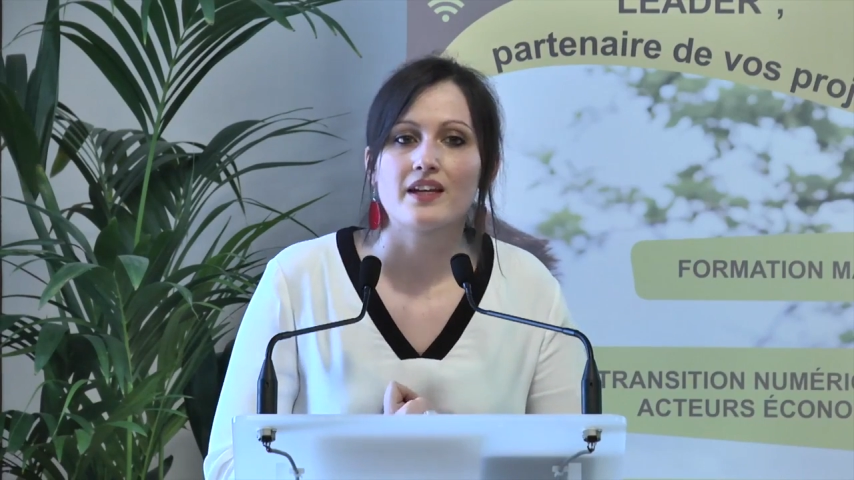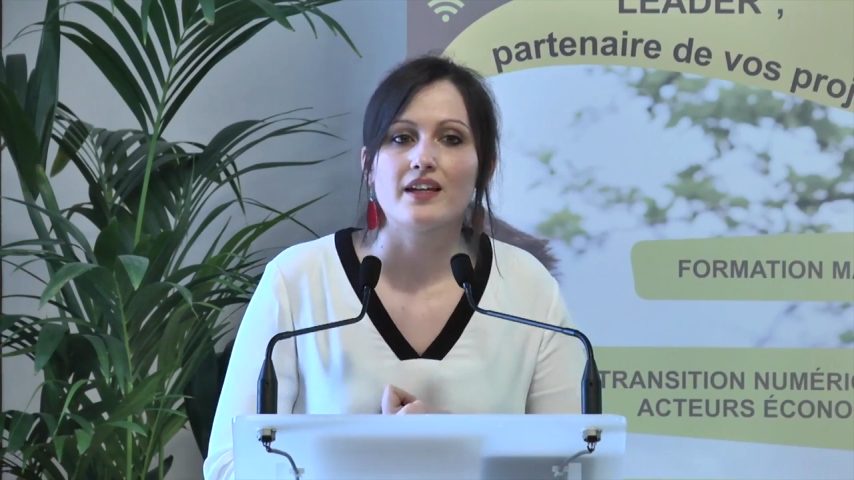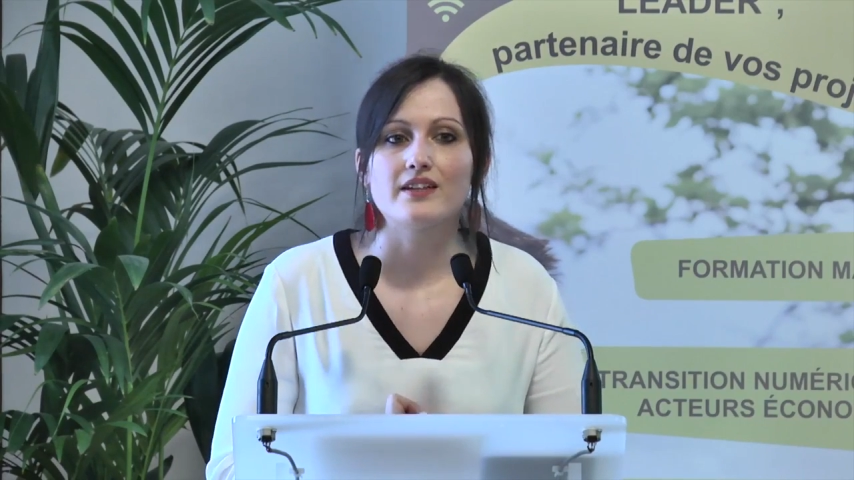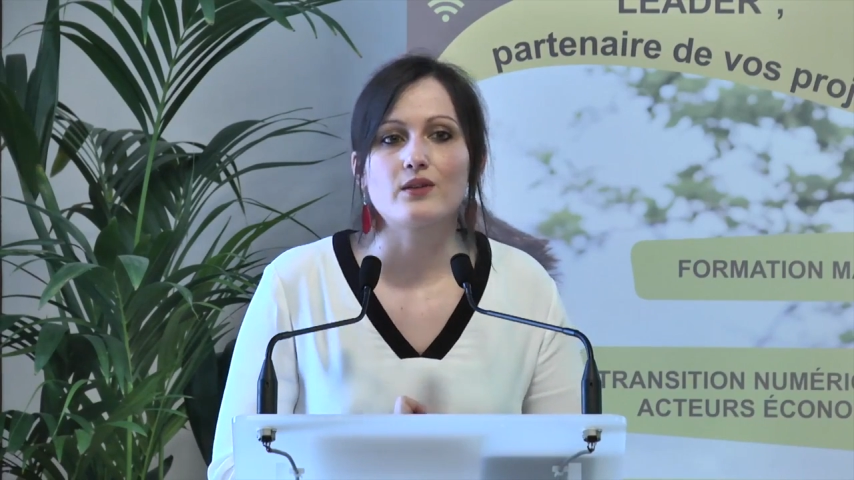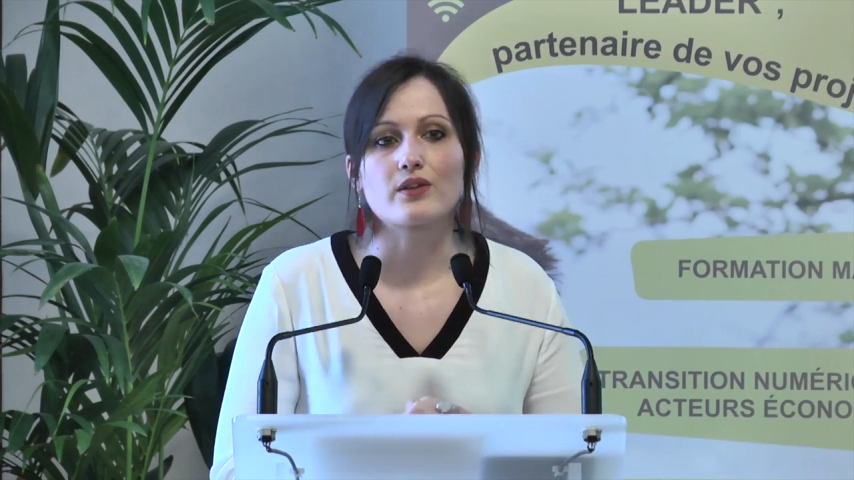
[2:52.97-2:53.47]

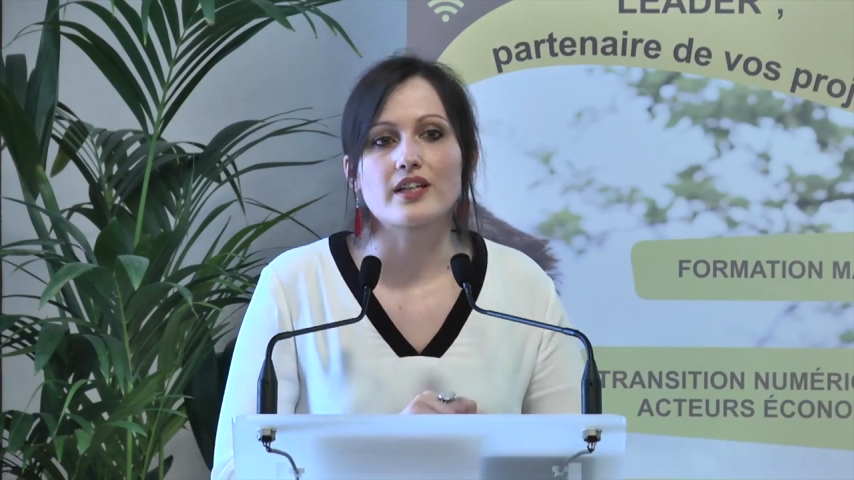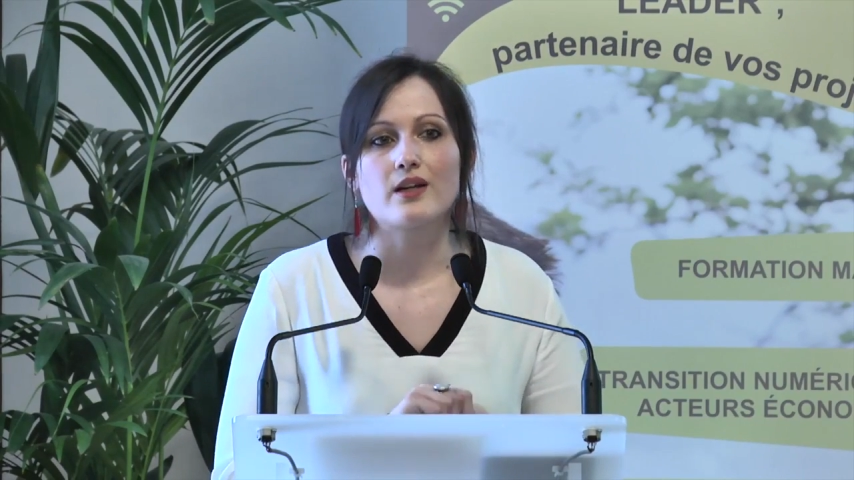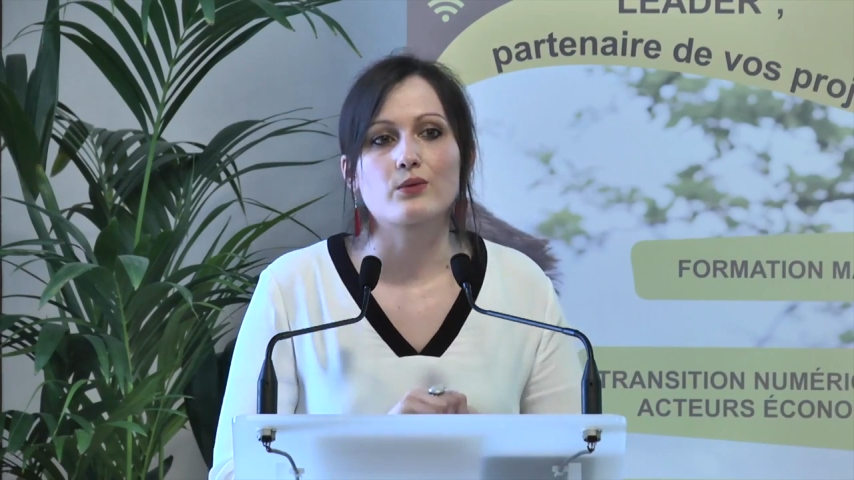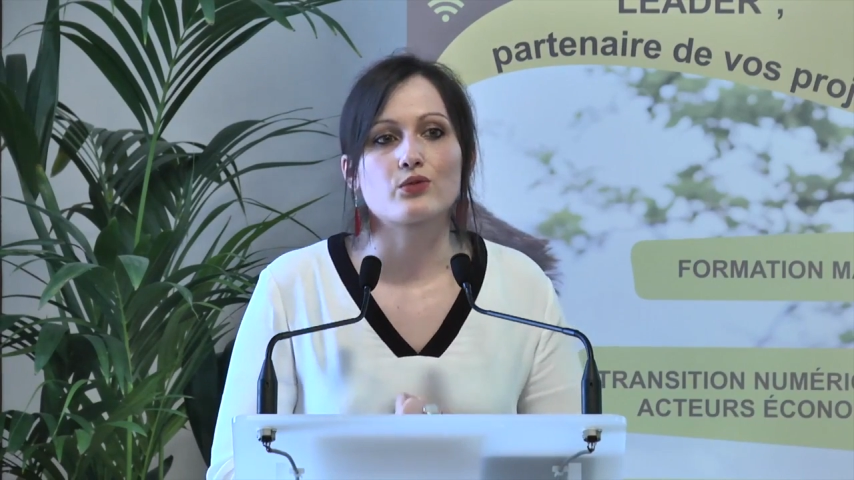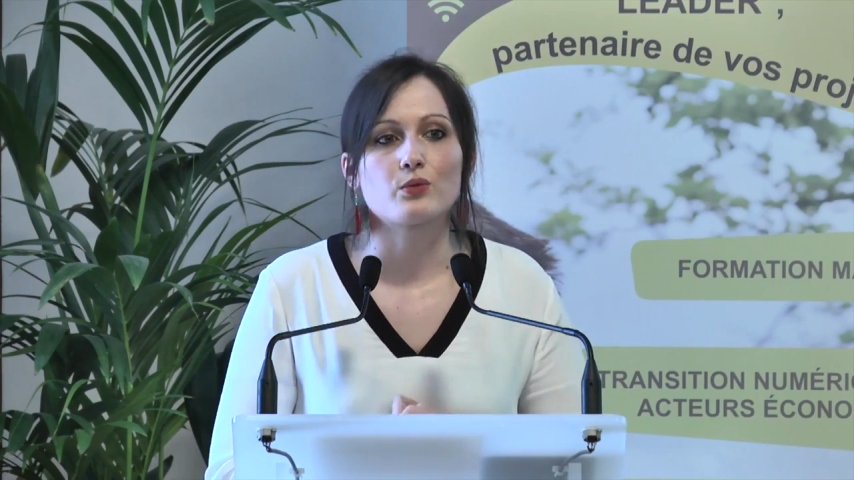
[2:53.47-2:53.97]
et dans
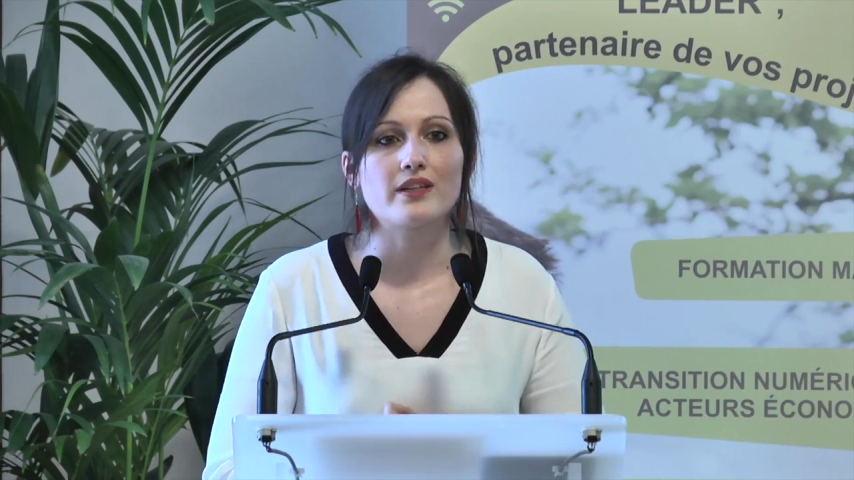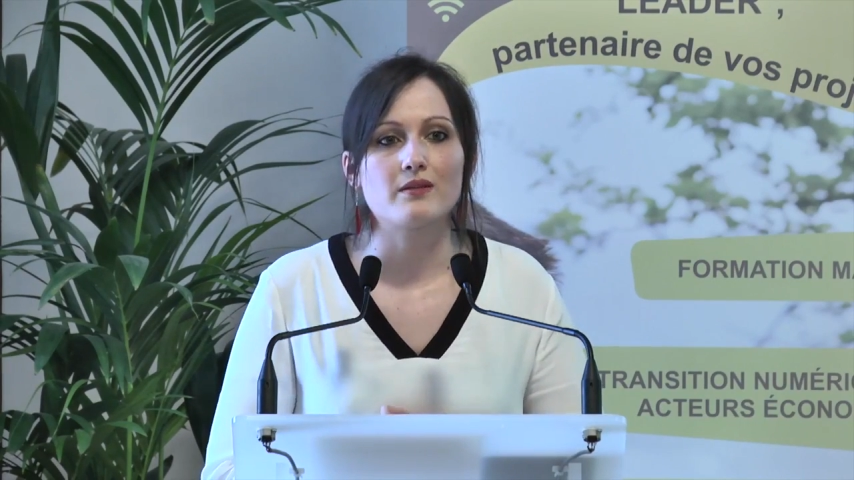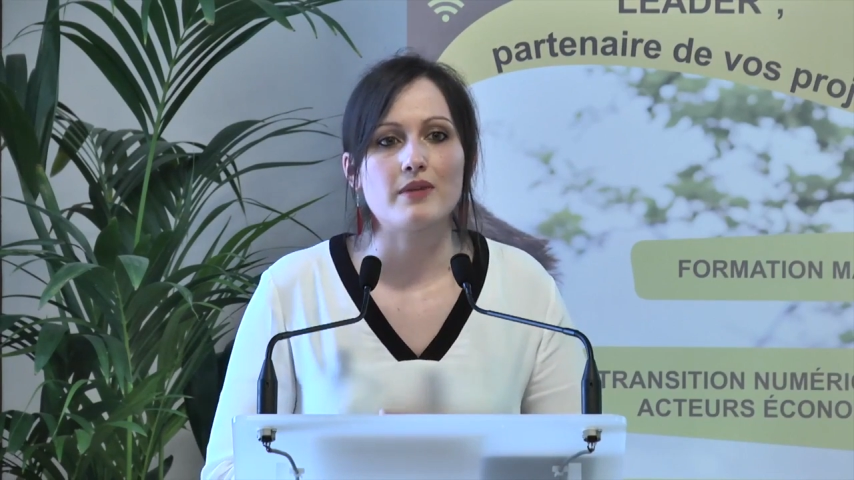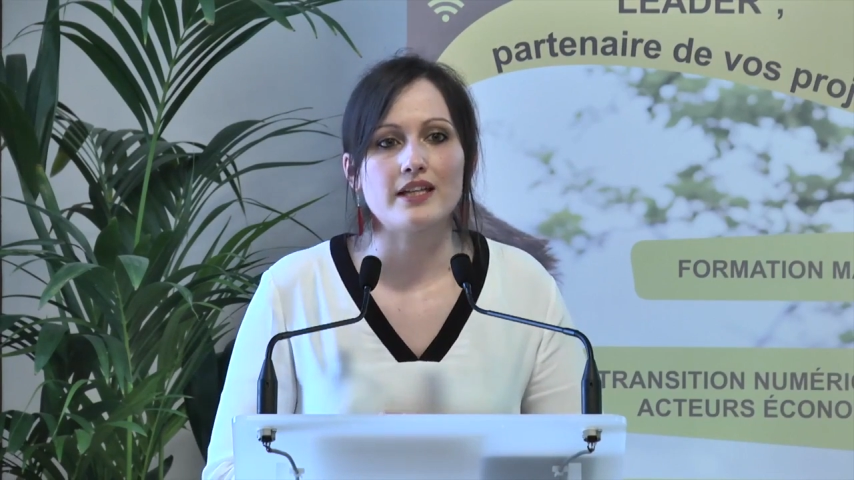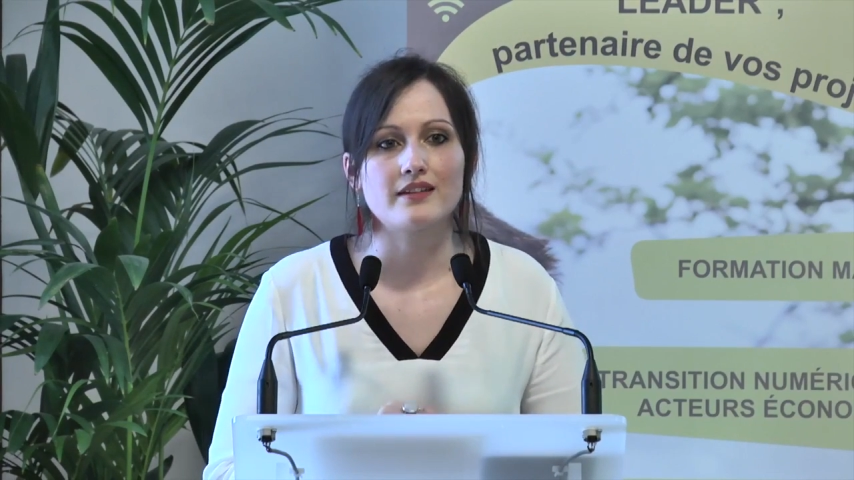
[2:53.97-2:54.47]
lequel on
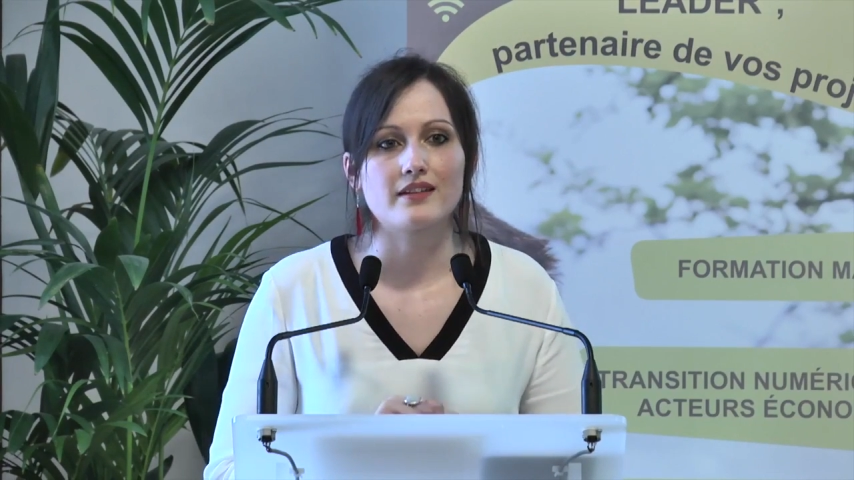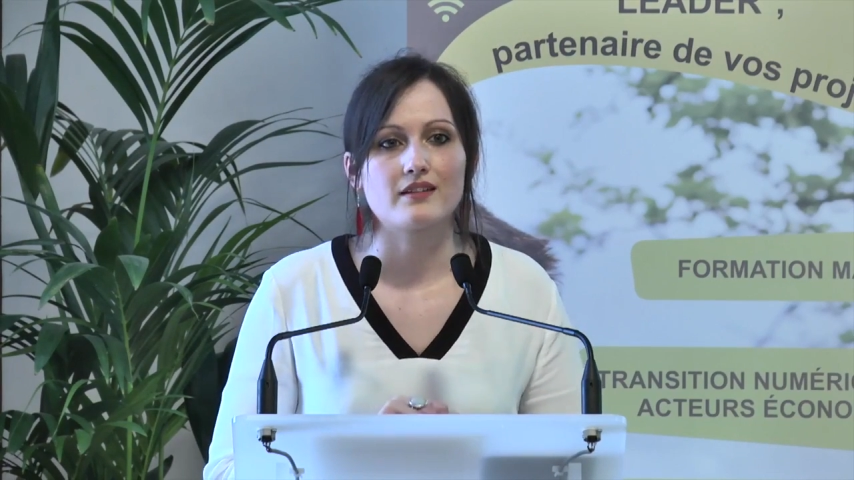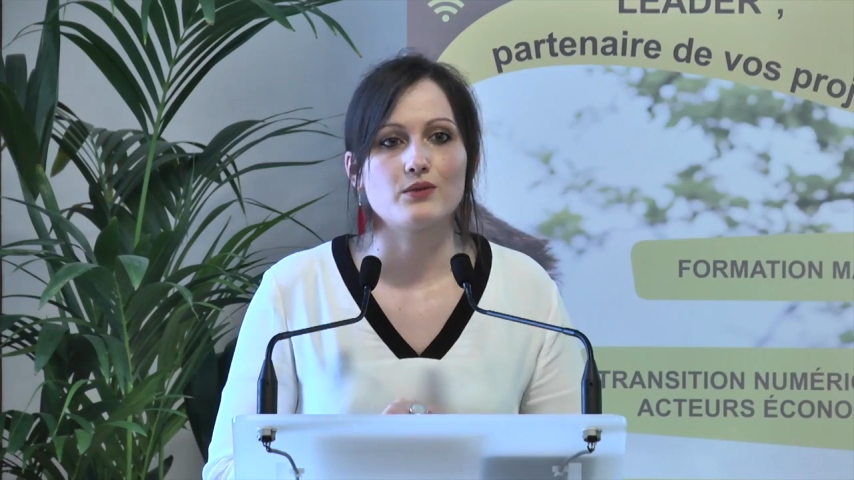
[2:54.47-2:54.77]
souhaite mettre, euh,